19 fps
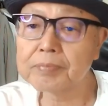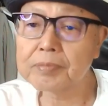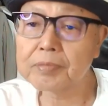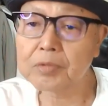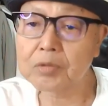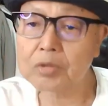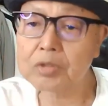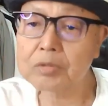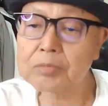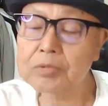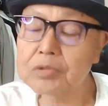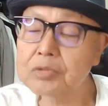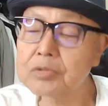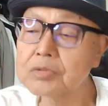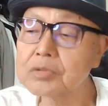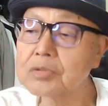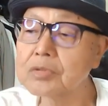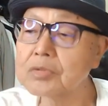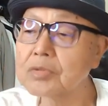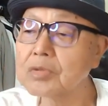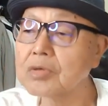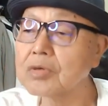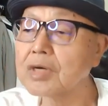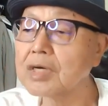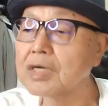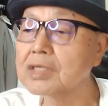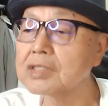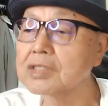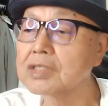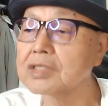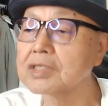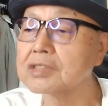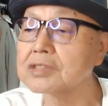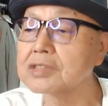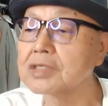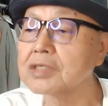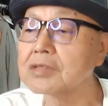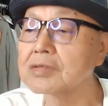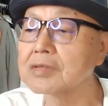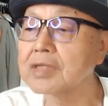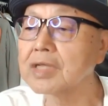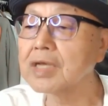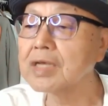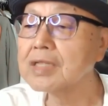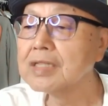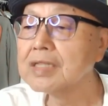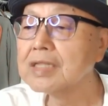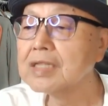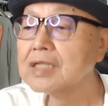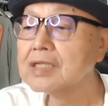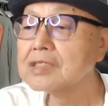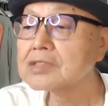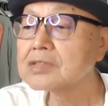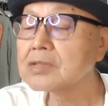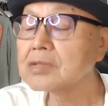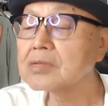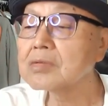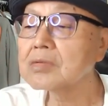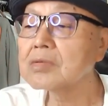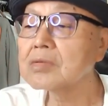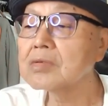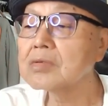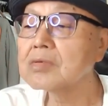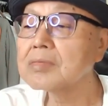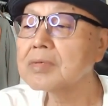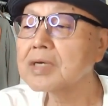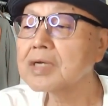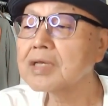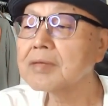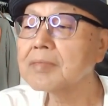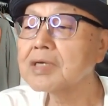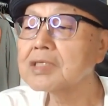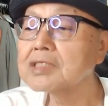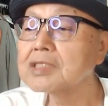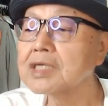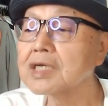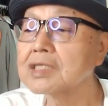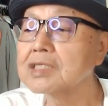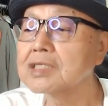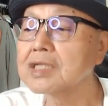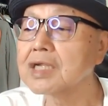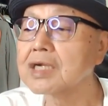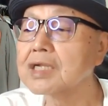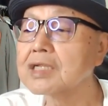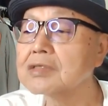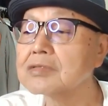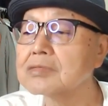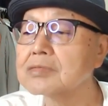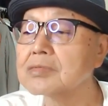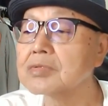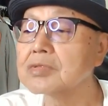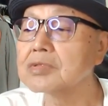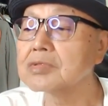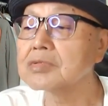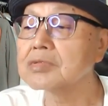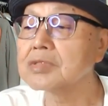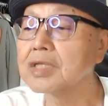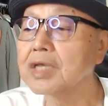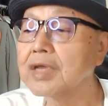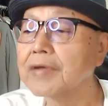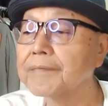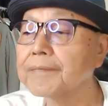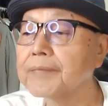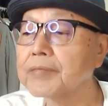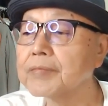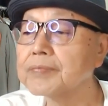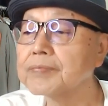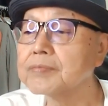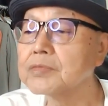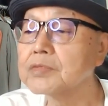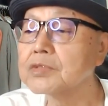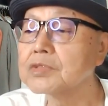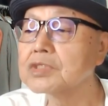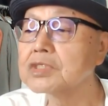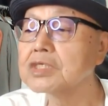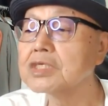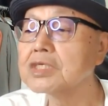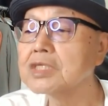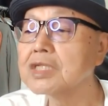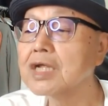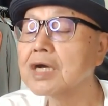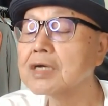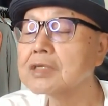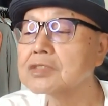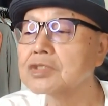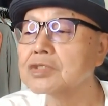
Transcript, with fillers: どぎも抜くほど怖かったですけどね。その後、お化けマニアになれるというね、不思議な、